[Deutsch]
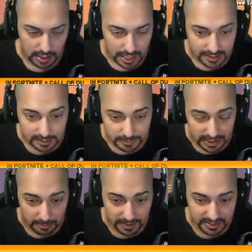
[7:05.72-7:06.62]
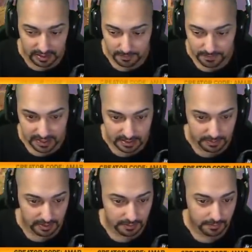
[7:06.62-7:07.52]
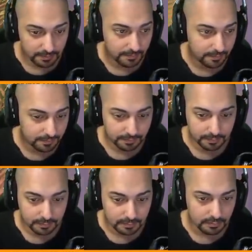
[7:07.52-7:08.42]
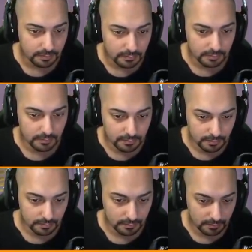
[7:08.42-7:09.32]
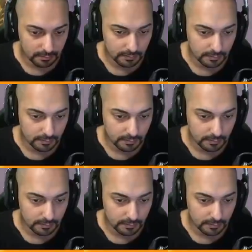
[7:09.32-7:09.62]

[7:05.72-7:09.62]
Ey, es gibt ja. lila Pistel. Ah, wieder Stream Sniper. Guck mal, schau. Lila Pistel?